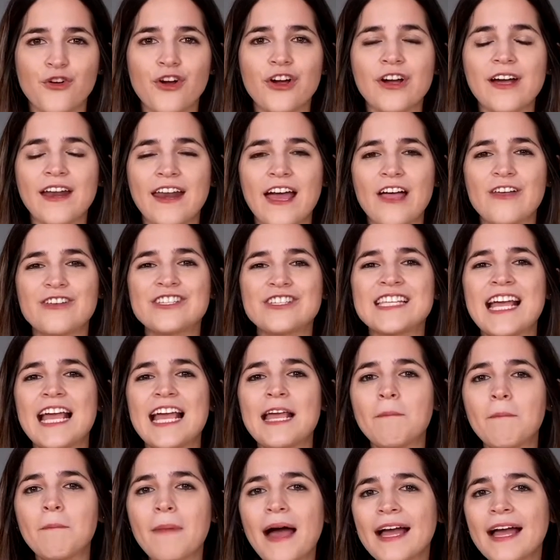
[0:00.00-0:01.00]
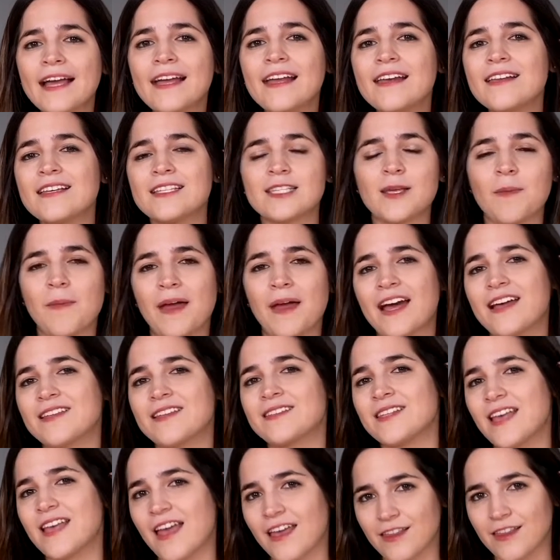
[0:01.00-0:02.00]
fueron creados a imagen y
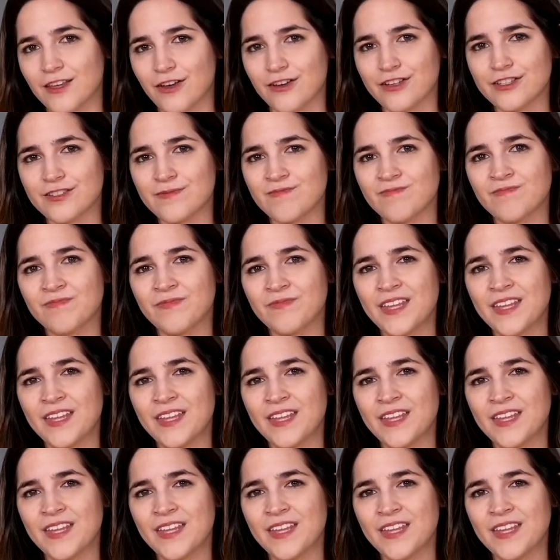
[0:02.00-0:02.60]
semejanza de Dios.